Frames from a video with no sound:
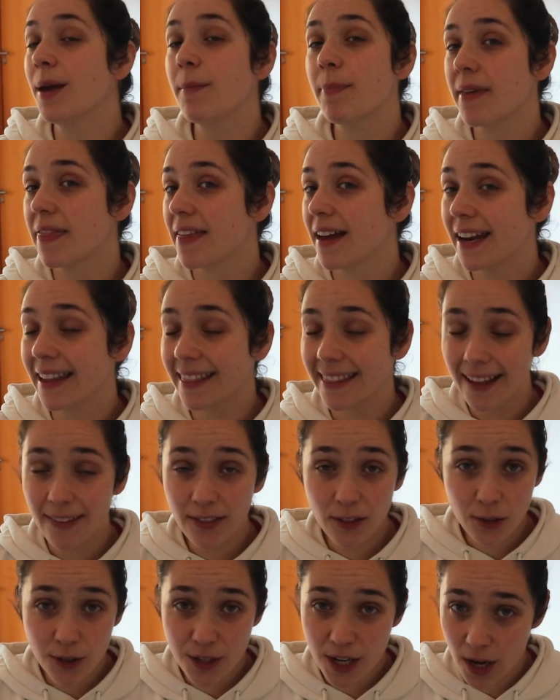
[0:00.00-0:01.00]
a empezar
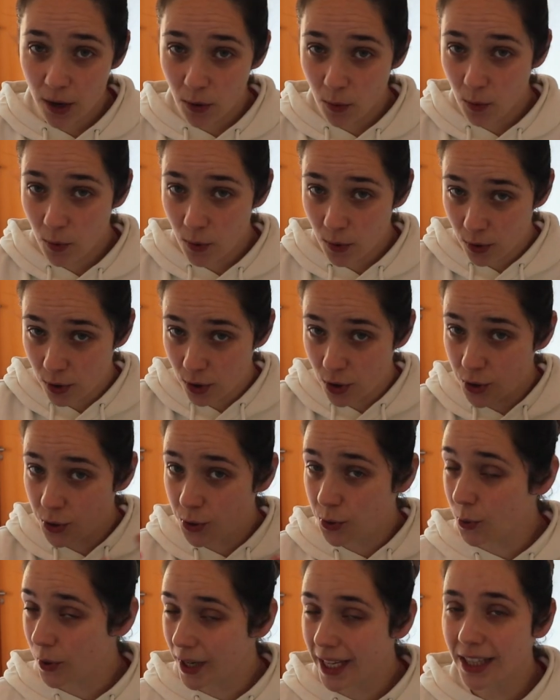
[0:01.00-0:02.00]
dándos algunos
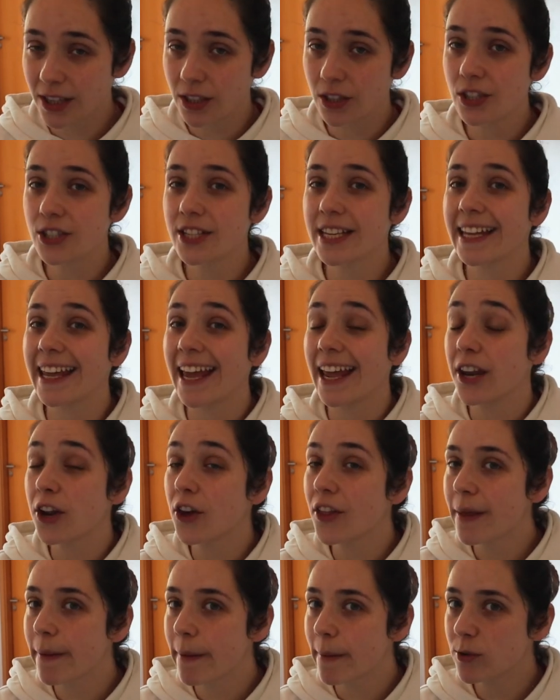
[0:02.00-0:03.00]
truquitos que no
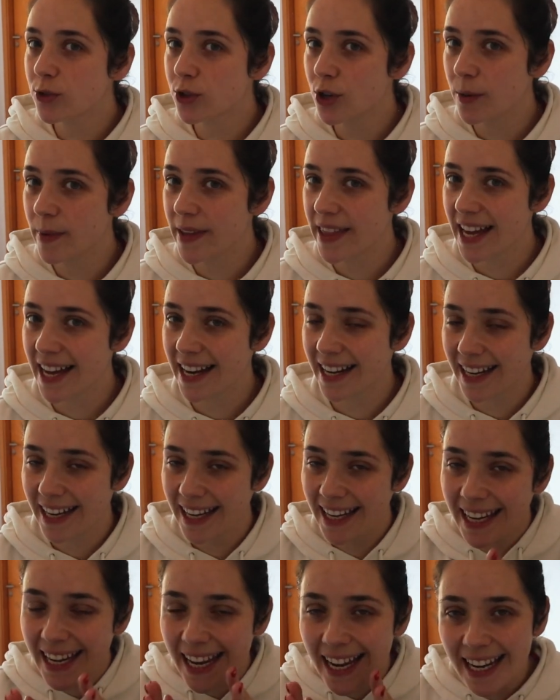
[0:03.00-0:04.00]
debemos olvidar
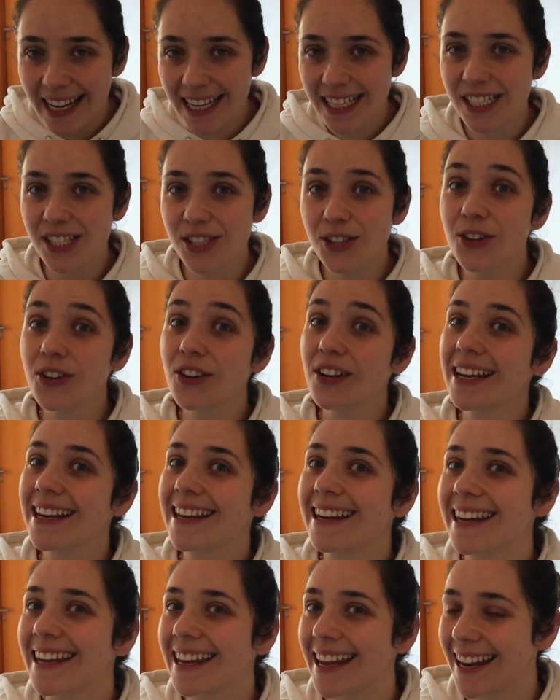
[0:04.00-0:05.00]
ni en esto
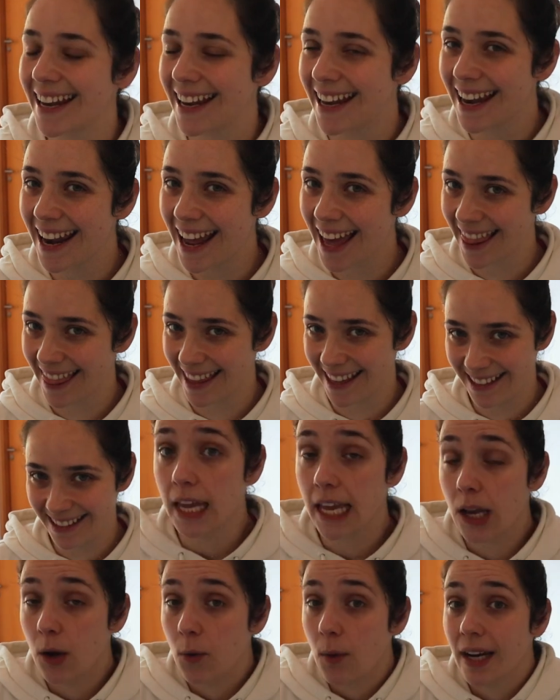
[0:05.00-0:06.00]
ni en nada.
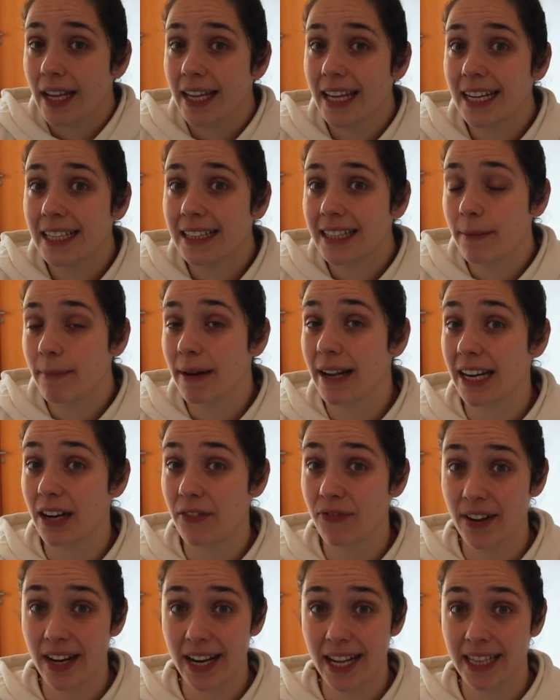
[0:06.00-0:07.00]
En cualquier tema
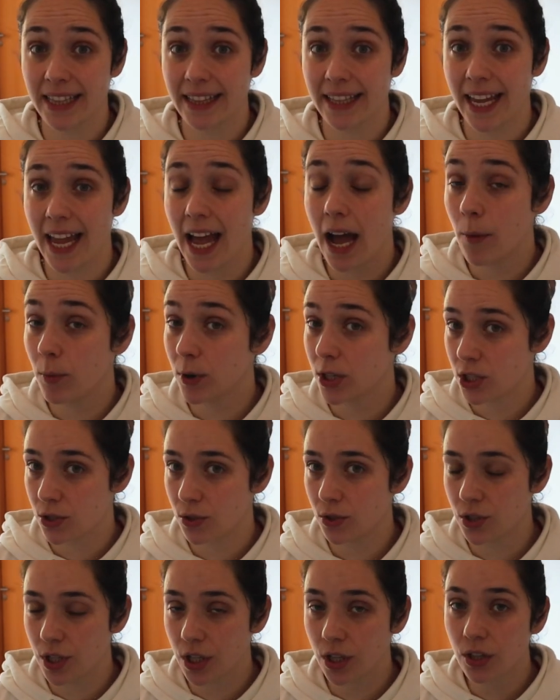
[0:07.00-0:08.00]
referente a
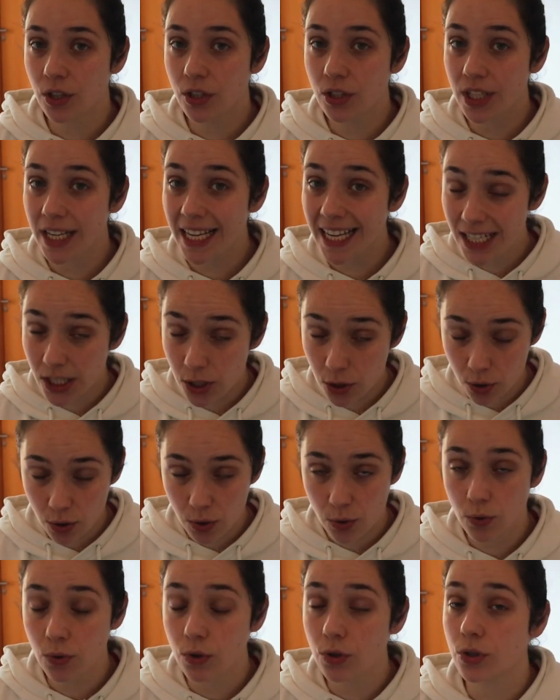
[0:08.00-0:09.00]
vuestros hijos,
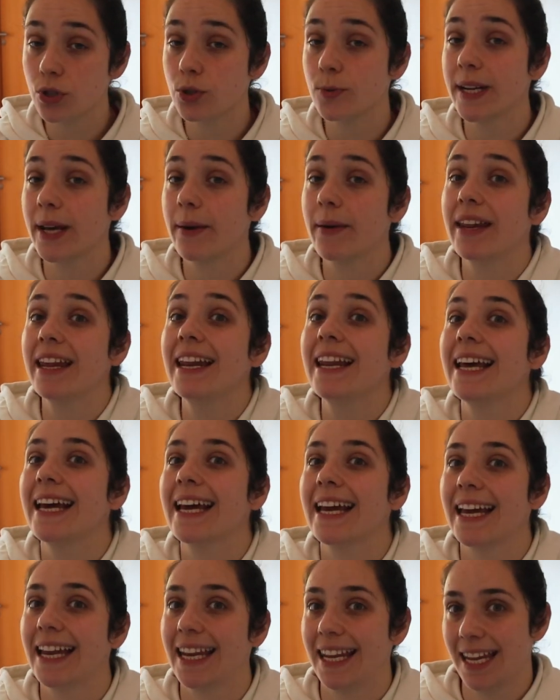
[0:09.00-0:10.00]
estos trucos os van a venir
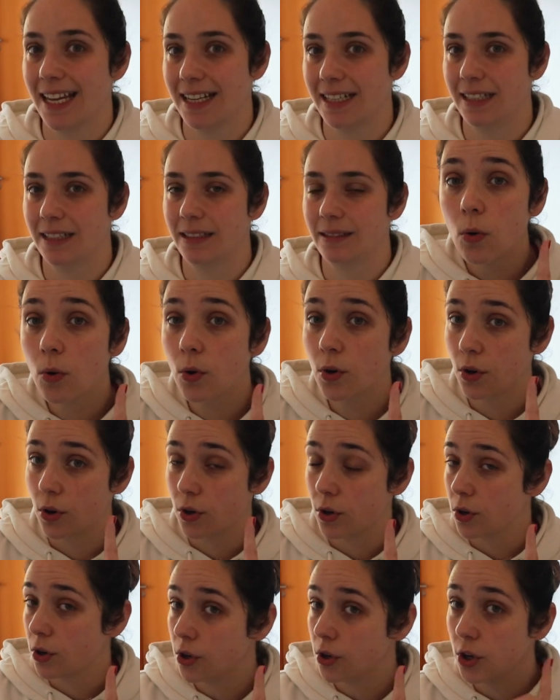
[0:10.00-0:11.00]
genial.
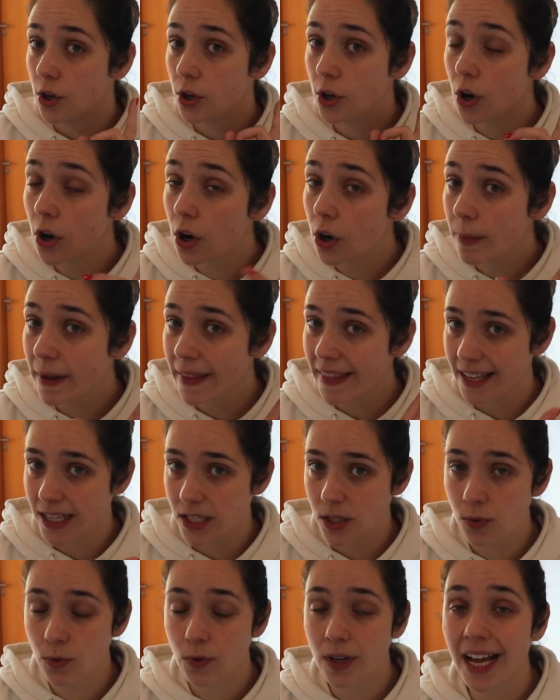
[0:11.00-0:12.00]
Uno, No
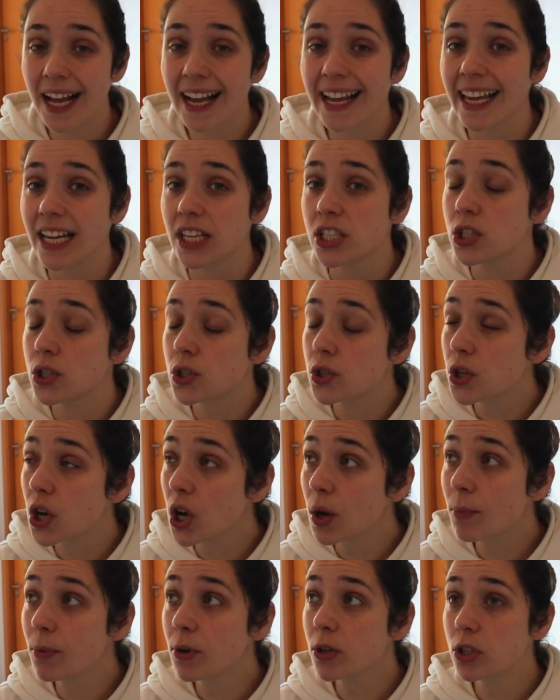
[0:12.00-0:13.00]
olvidéis nunca que
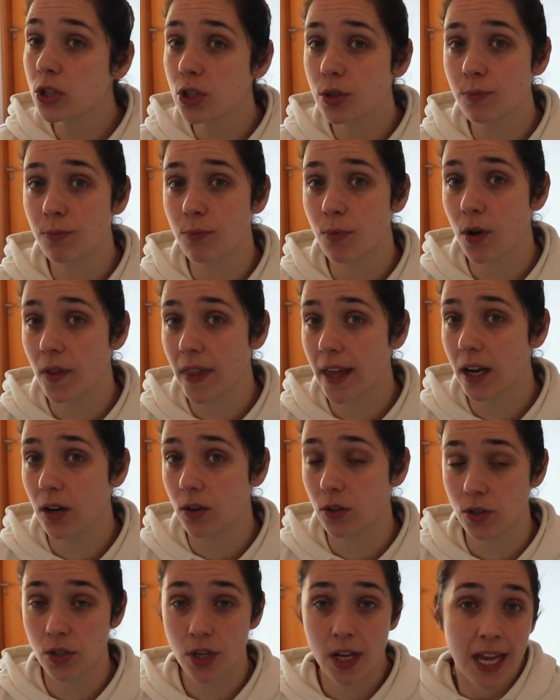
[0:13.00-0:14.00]
somos
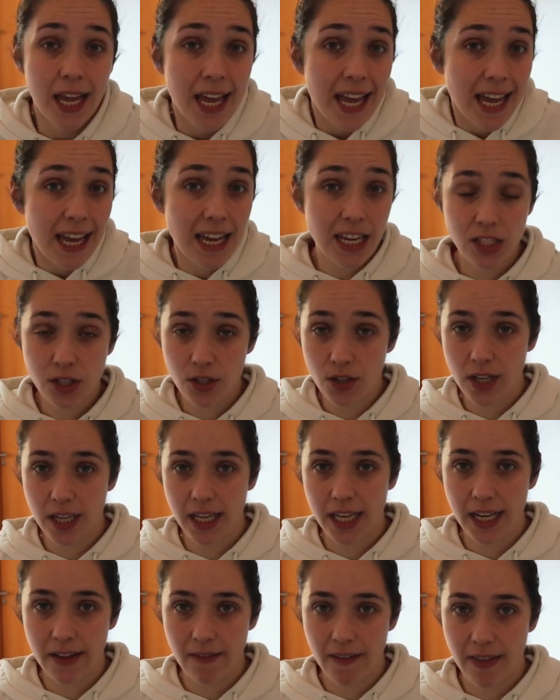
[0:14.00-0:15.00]
modelos. ¿Esto qué
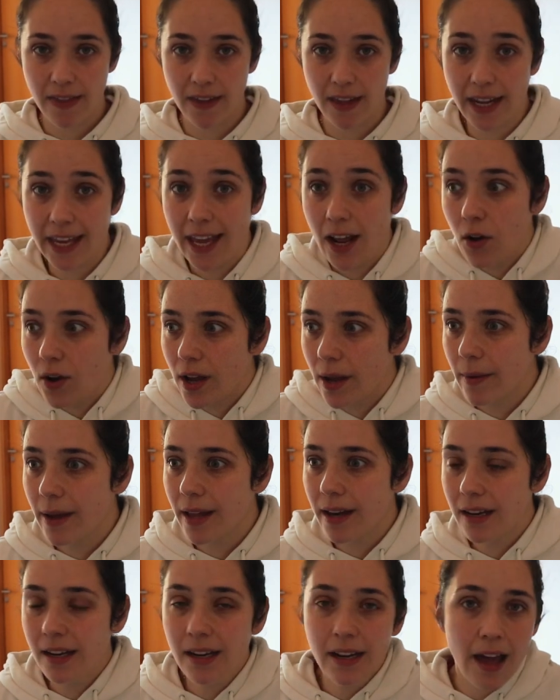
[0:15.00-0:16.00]
quiere decir? Que lo que
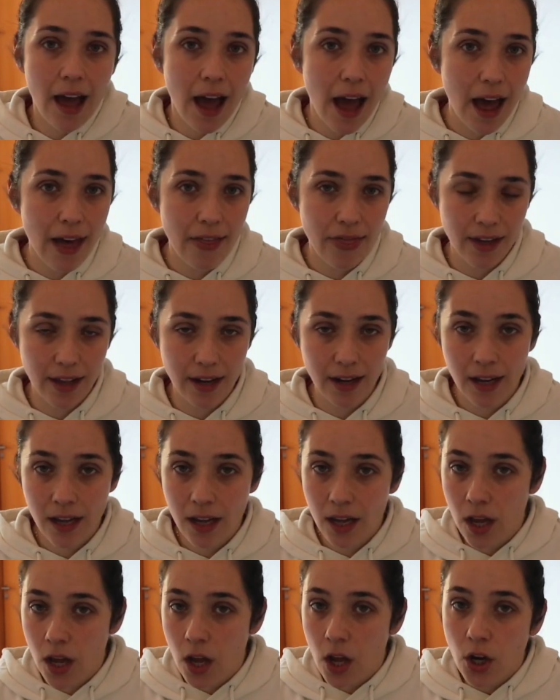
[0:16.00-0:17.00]
ven, hacen.
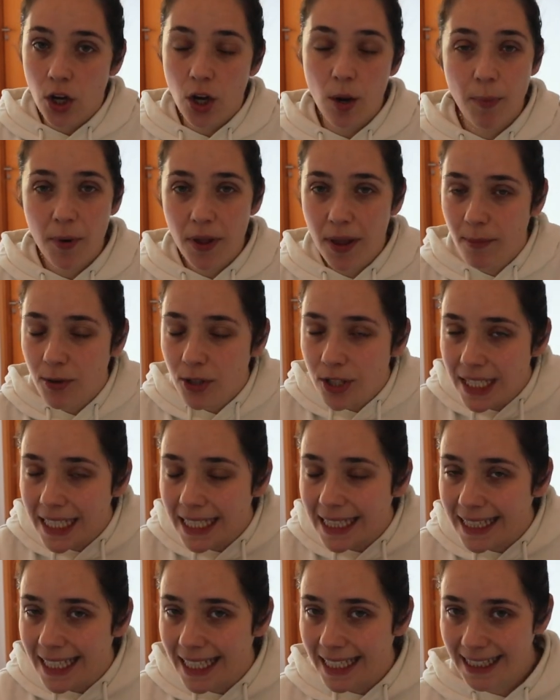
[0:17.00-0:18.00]
No podemos
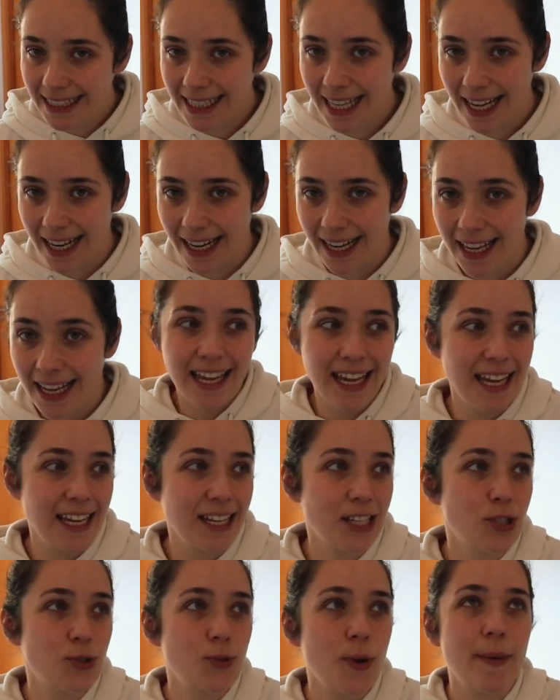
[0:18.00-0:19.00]
intentar
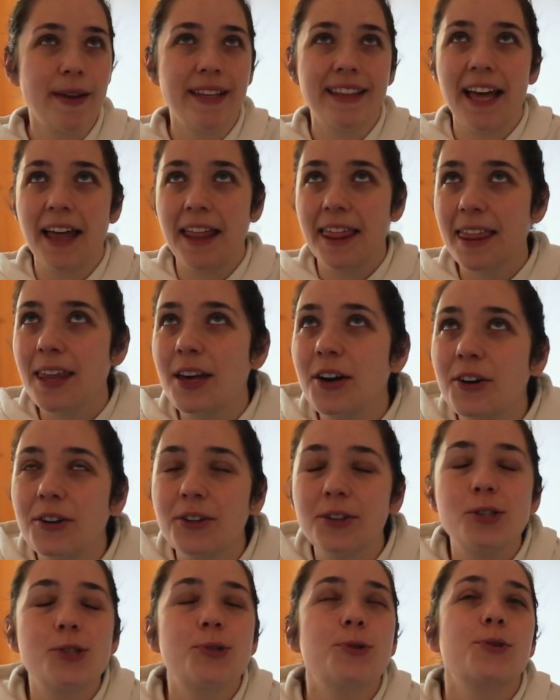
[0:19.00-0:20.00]
que su
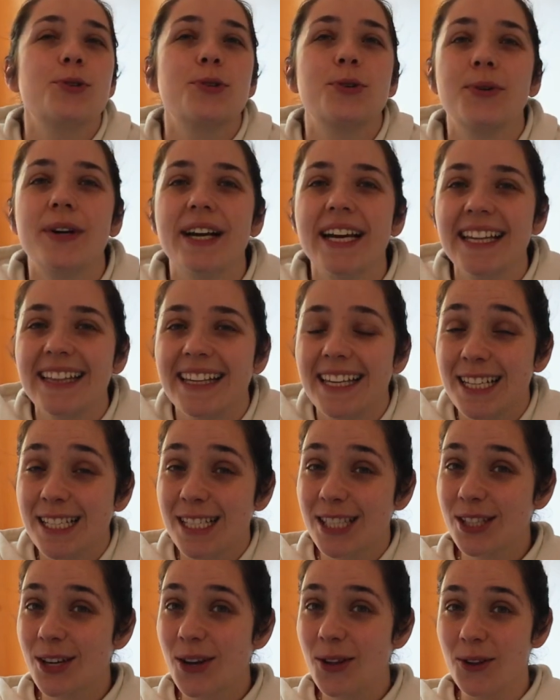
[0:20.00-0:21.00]
habitación, sus
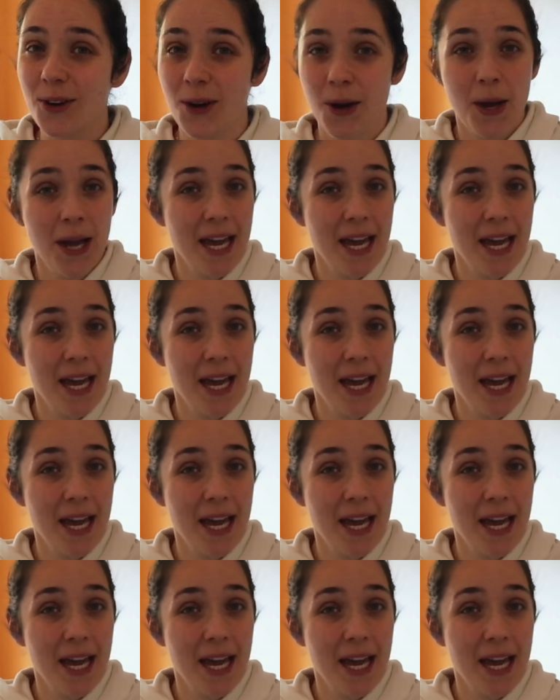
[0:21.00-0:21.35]
juguetes, todo